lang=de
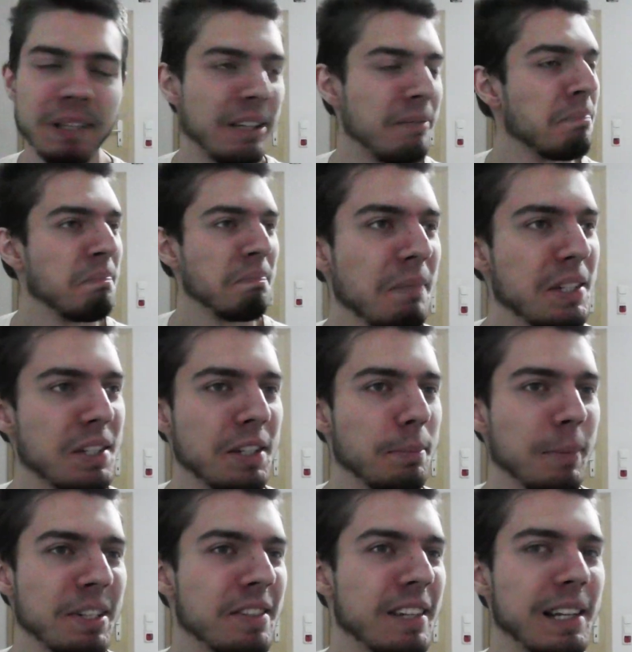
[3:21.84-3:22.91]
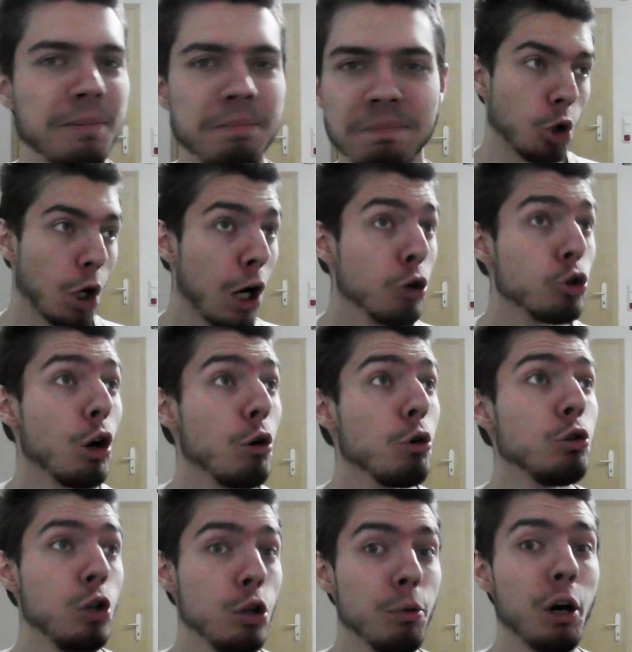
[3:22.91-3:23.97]
Nee, ist nicht mein Stil. Da schaue
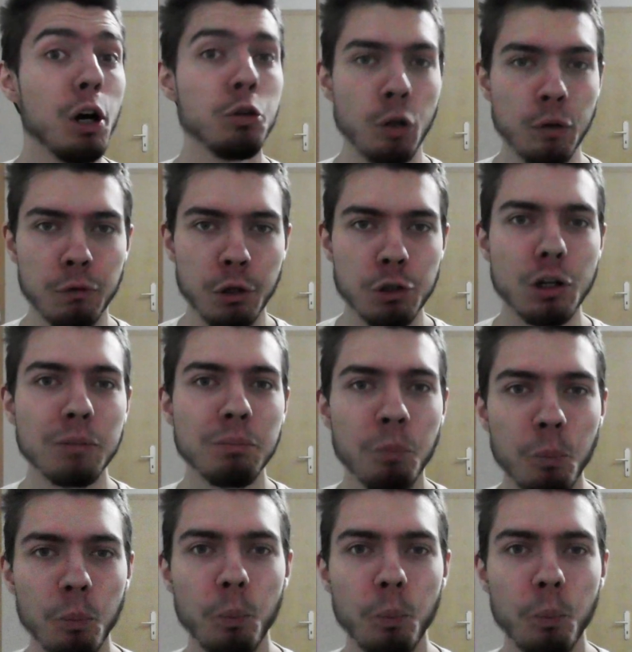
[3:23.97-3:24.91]
ich lieber Netflix an.